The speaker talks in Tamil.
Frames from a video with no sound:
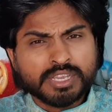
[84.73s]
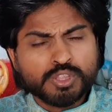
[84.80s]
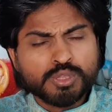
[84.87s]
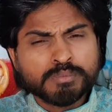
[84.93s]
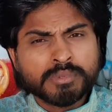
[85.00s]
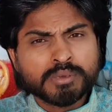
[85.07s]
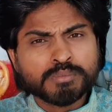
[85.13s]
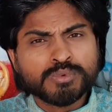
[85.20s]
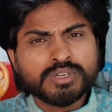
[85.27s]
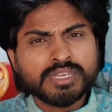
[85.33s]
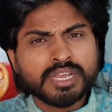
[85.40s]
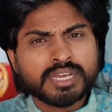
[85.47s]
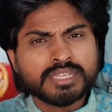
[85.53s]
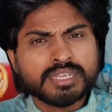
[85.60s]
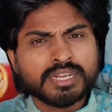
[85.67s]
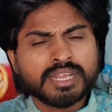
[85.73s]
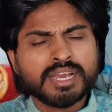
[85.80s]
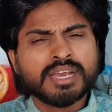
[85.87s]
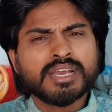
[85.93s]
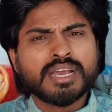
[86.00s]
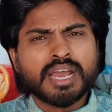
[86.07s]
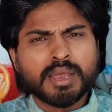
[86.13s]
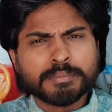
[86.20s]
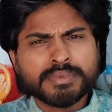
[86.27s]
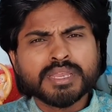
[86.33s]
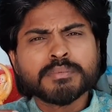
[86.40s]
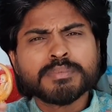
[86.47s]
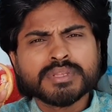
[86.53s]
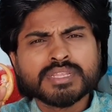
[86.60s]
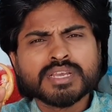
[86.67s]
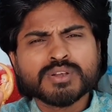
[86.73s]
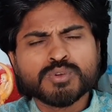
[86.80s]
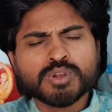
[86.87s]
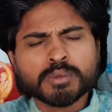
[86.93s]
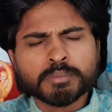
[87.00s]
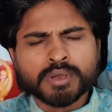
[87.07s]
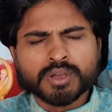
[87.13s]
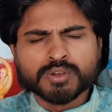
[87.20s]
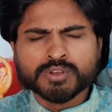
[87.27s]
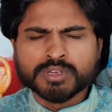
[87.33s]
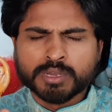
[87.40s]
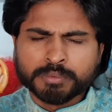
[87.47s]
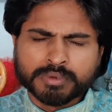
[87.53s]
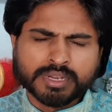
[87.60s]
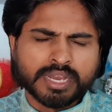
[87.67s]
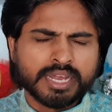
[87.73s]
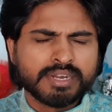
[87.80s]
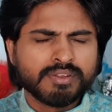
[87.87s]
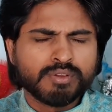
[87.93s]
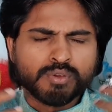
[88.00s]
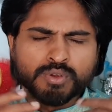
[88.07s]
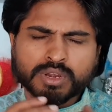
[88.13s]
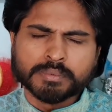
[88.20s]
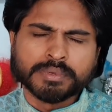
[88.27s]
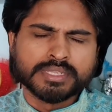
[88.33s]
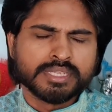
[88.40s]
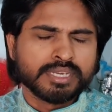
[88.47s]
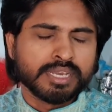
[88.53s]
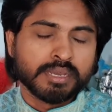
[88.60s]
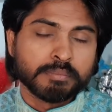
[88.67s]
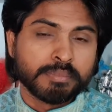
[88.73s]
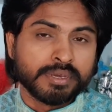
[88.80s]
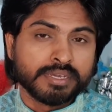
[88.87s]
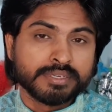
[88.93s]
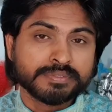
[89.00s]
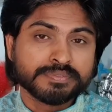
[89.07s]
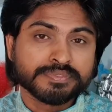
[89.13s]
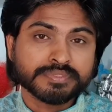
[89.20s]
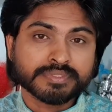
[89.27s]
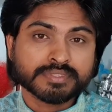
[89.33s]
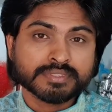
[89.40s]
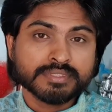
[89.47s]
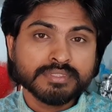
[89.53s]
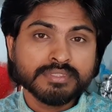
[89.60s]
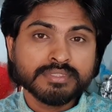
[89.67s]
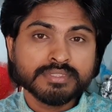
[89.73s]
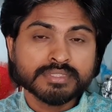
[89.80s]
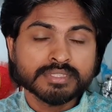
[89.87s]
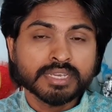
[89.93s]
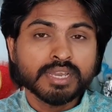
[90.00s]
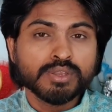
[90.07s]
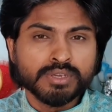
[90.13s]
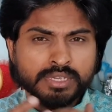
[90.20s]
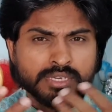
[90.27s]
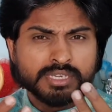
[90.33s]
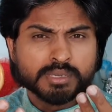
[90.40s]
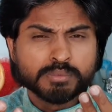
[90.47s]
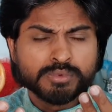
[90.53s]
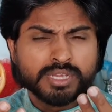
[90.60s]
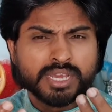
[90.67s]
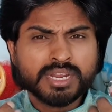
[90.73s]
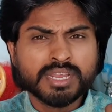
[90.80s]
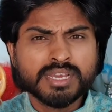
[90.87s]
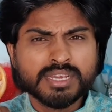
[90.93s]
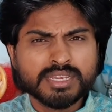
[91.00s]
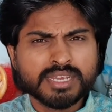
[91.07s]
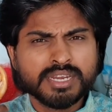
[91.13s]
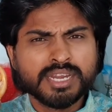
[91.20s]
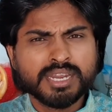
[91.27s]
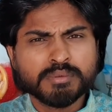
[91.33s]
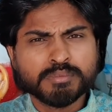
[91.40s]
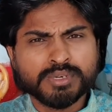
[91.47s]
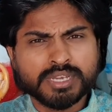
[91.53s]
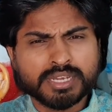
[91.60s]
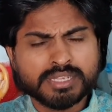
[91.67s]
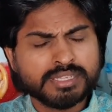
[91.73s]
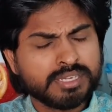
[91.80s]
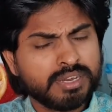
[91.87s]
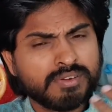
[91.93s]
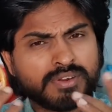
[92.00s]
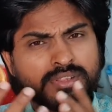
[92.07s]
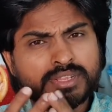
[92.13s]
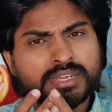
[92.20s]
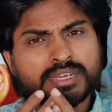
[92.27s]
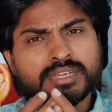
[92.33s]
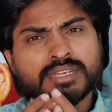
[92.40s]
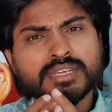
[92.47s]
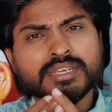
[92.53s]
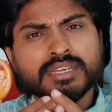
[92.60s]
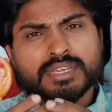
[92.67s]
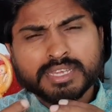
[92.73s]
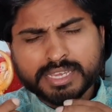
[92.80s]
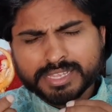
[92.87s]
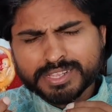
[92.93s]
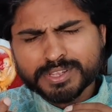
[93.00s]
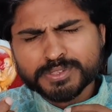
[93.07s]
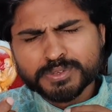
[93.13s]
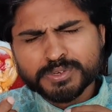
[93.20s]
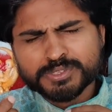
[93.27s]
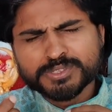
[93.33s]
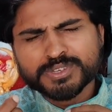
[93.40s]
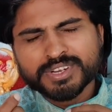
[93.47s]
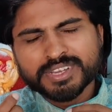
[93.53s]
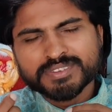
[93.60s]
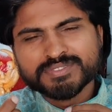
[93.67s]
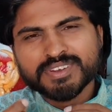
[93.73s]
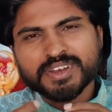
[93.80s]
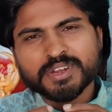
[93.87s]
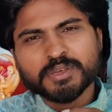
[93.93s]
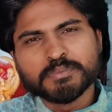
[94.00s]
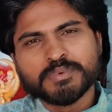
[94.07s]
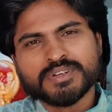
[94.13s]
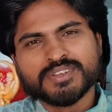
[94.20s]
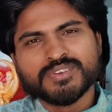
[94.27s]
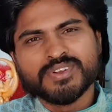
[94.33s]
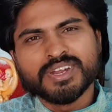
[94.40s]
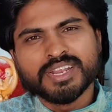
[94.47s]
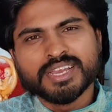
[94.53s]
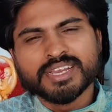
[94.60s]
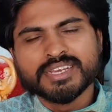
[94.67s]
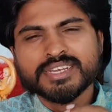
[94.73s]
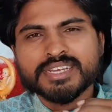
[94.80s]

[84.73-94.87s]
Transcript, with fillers: எதுவுமே முடியாதுன்னா அப்போ எப்படி தான் குணமாகும் அப்படின்னு ஆண்டவர் உங்களை பார்த்து கேட்பார் நீங்கள் முடியாதுன்னா என்னாலே முடியாது அவ்வளோதான் ஏதாவது ஒன்று சொன்னால் ஃபாலோ பண்ணணும்ல